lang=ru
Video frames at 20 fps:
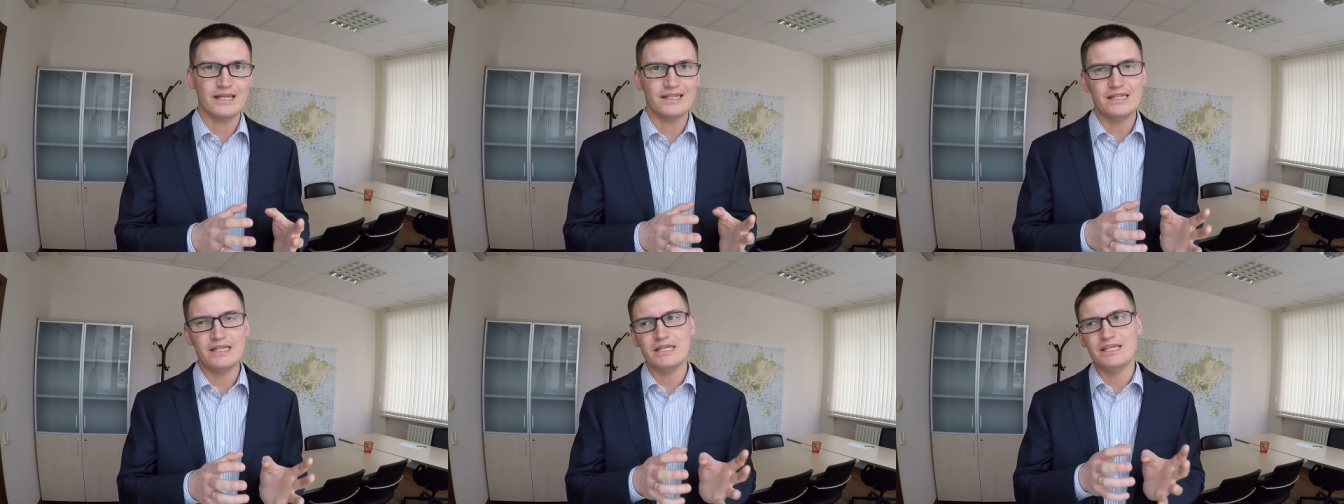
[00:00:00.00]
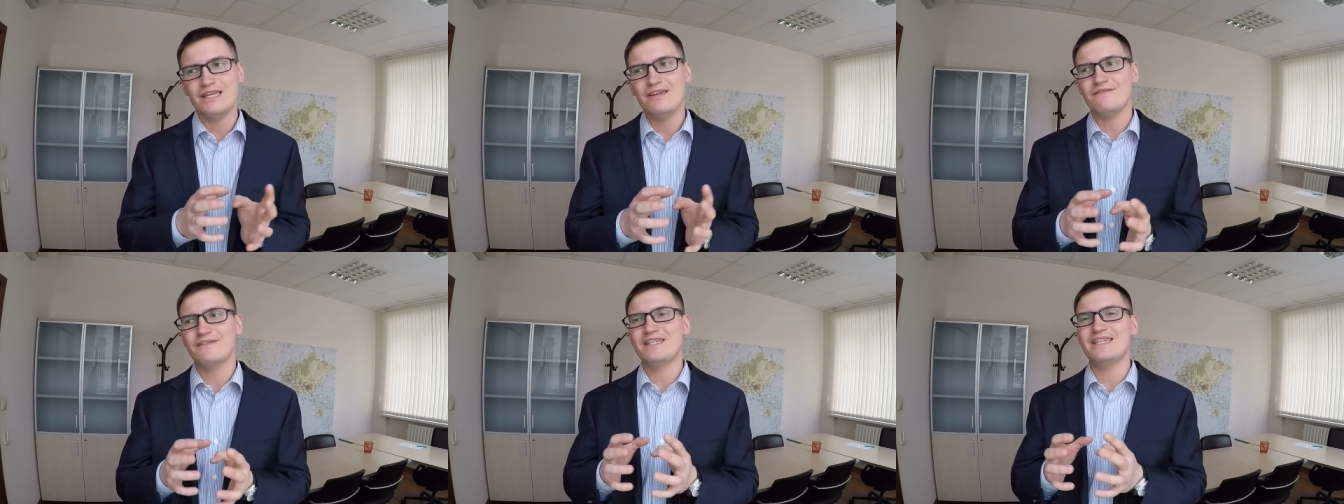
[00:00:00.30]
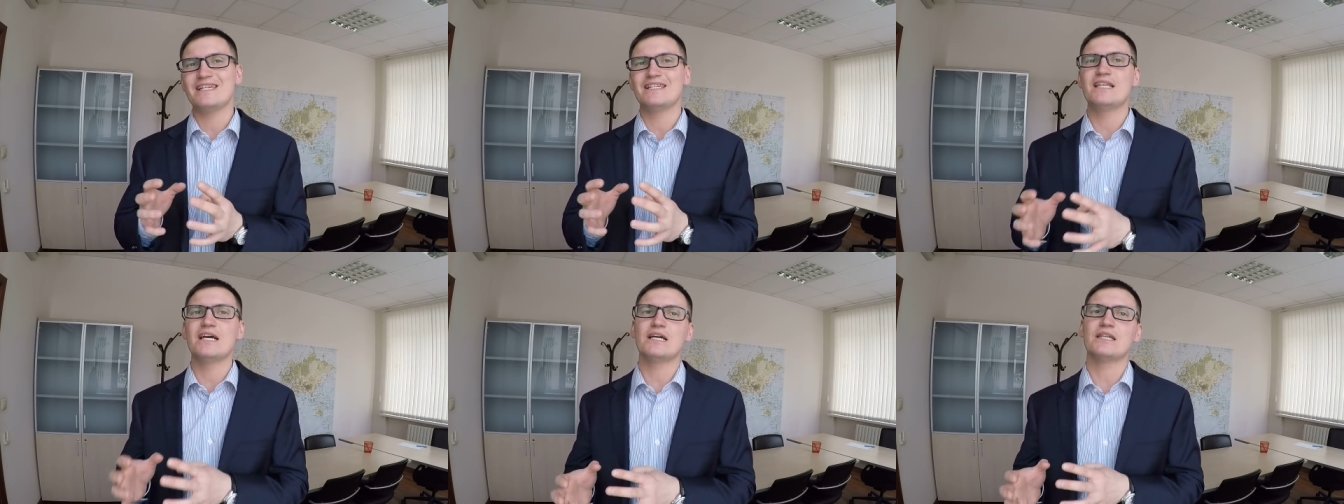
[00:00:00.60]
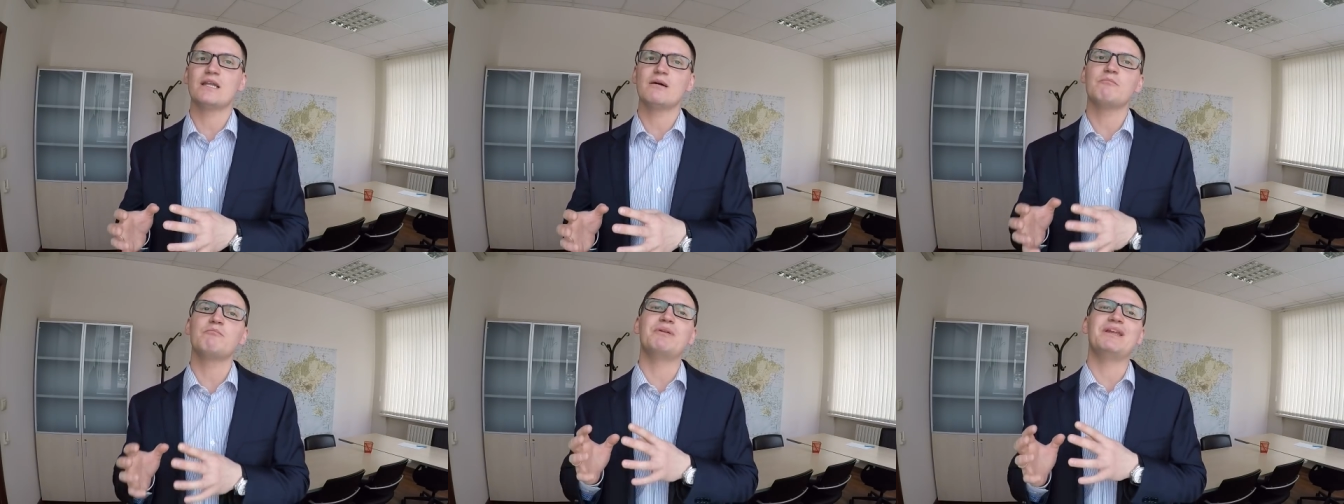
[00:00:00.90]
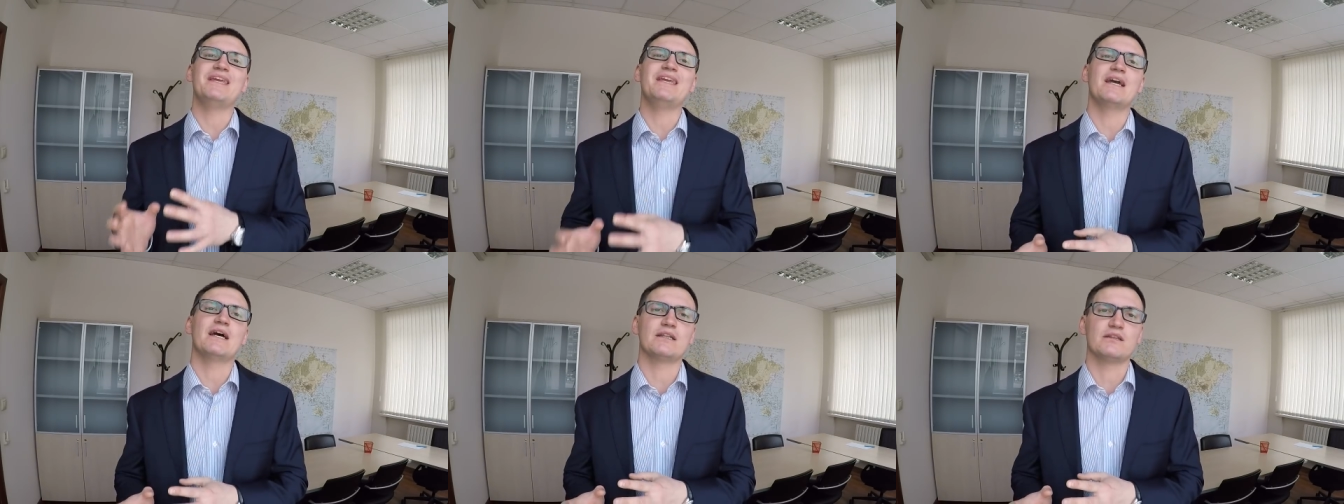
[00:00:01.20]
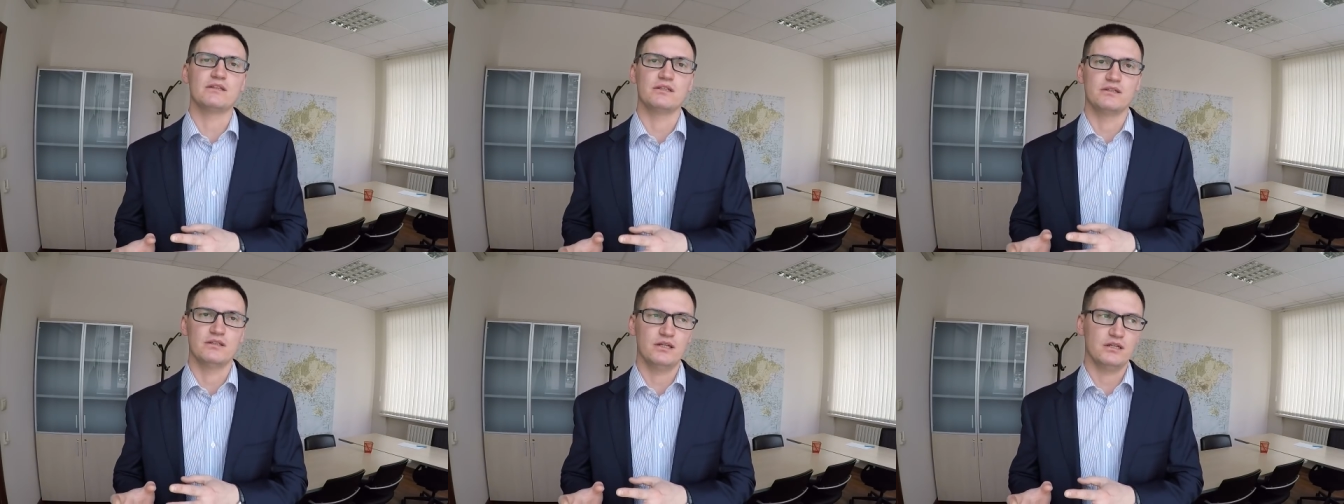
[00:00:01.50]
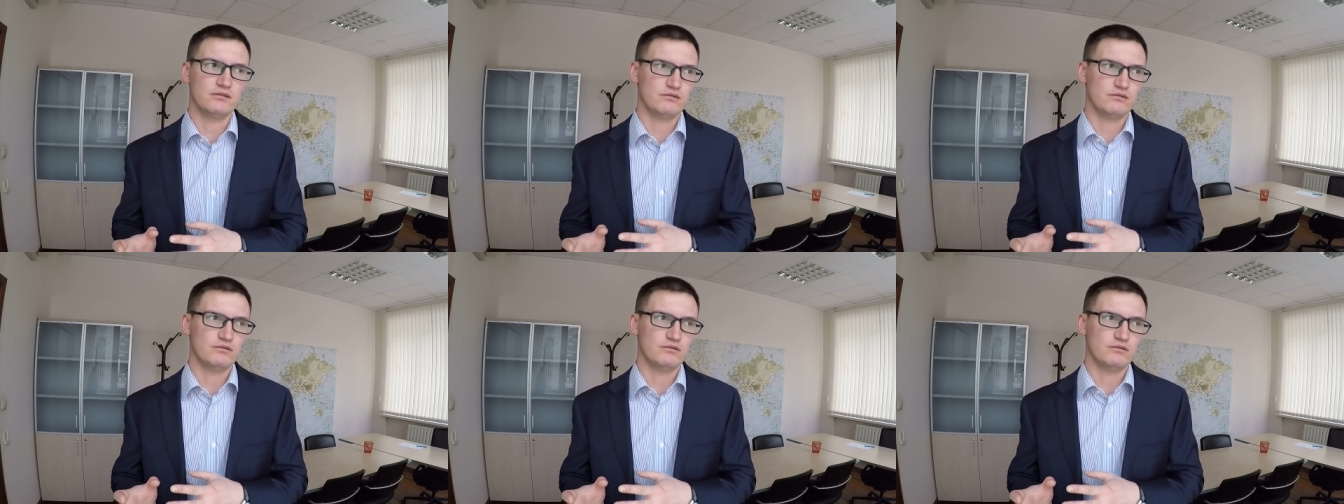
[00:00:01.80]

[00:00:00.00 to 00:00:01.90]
они не всегда нам приятны. Да?